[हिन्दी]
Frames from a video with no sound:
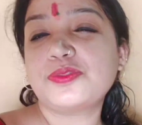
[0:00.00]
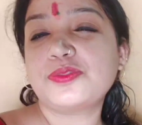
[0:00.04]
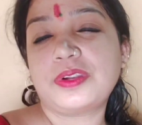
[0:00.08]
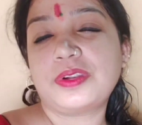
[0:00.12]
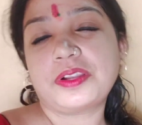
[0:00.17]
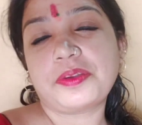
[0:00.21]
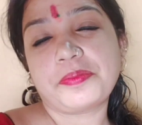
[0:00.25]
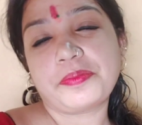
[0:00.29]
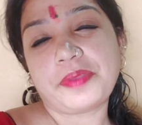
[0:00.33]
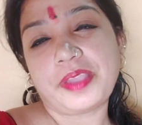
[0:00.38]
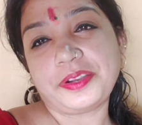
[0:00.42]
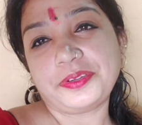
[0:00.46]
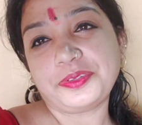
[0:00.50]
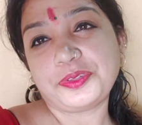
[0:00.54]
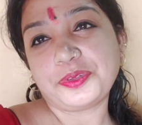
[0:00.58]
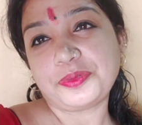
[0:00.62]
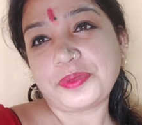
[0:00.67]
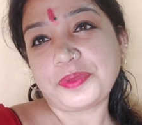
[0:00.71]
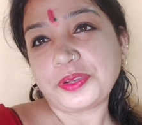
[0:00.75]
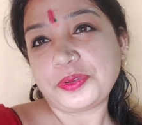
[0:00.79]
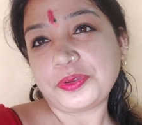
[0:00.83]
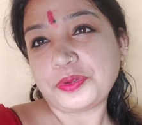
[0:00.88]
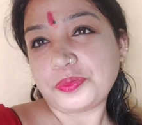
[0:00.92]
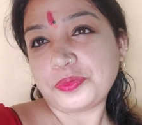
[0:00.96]
वेलकम बैक टू
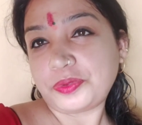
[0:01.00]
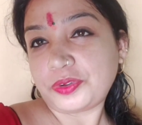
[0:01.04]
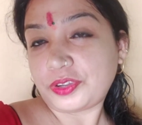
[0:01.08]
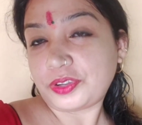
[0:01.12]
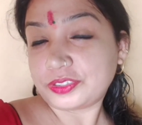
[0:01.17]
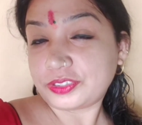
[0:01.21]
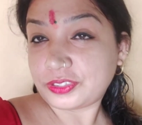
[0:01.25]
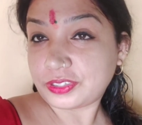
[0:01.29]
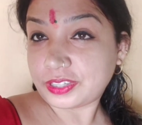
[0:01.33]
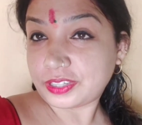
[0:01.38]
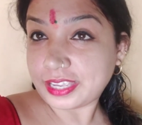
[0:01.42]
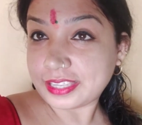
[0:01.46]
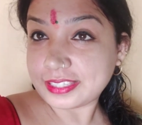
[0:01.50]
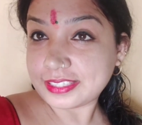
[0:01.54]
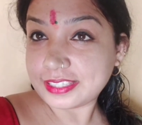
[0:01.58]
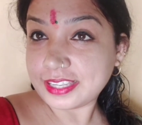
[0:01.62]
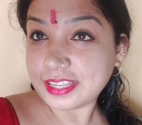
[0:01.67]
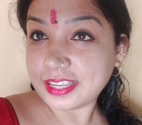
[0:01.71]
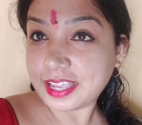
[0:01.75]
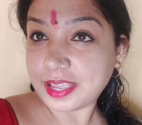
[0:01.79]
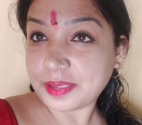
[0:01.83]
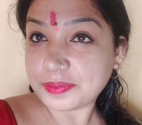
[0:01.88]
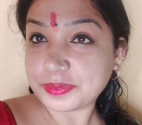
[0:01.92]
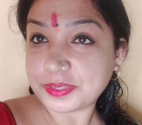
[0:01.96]
माय न्यू ब्लॉग तो कैसे
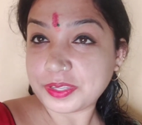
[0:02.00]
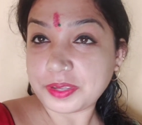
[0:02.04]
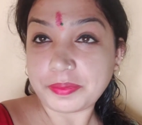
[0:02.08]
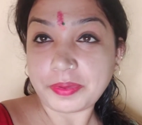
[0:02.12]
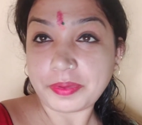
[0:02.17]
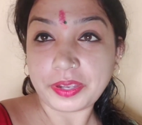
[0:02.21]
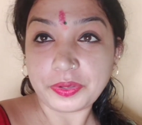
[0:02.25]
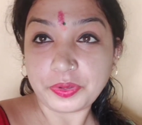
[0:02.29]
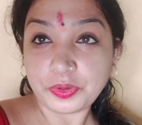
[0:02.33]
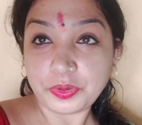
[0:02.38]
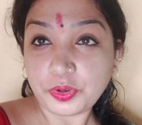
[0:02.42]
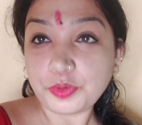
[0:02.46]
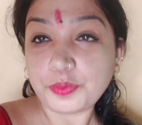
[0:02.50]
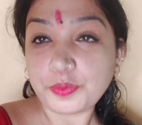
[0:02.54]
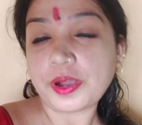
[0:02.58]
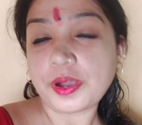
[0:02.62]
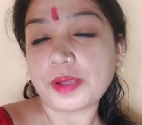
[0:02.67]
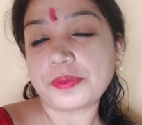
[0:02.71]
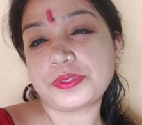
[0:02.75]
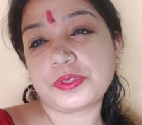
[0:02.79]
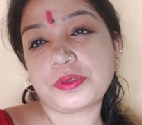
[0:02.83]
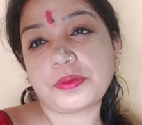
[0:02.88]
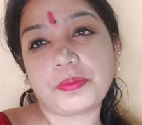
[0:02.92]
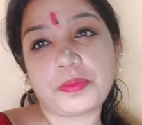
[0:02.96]
हैं आप सब आई होप
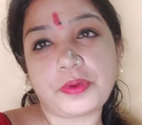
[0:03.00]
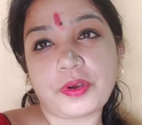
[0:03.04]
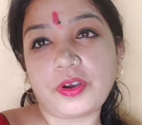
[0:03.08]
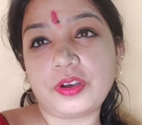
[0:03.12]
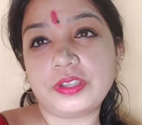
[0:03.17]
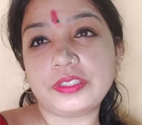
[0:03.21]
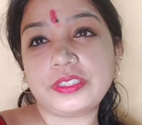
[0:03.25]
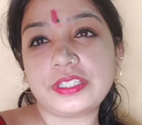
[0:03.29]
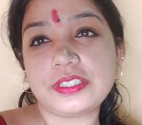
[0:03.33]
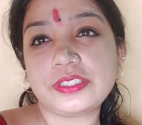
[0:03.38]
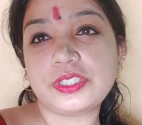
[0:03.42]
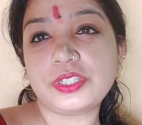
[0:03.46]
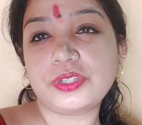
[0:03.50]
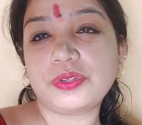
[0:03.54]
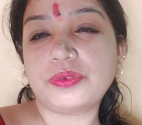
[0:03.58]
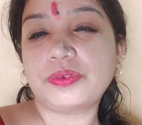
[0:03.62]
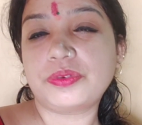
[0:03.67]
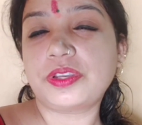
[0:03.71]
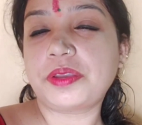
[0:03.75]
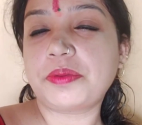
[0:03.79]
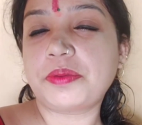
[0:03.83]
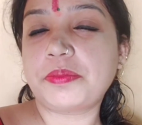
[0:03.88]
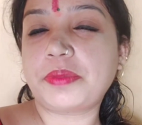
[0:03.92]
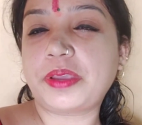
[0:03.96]
आप सब बहुत अच्छे
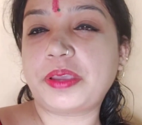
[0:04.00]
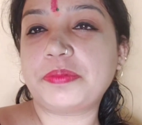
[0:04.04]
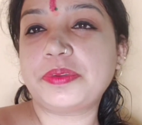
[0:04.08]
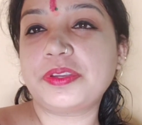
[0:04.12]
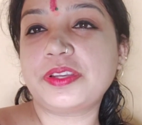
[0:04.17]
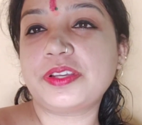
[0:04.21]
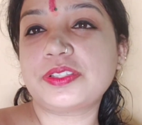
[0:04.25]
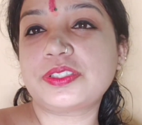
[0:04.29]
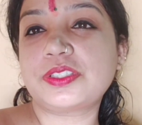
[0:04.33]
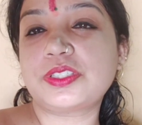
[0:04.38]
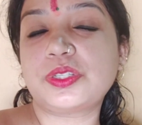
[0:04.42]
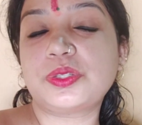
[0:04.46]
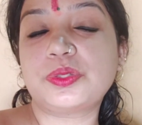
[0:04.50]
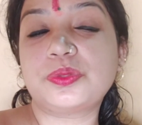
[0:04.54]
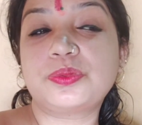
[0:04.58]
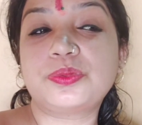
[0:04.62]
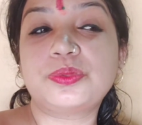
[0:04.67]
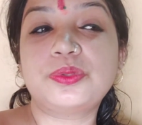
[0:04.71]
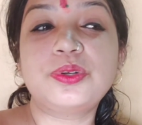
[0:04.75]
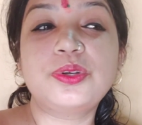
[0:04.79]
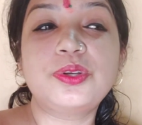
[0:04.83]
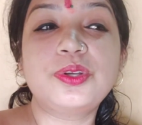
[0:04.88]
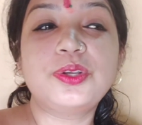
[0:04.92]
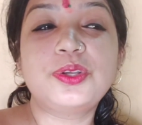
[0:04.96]
होंगे मैं भी अच्छी हूँ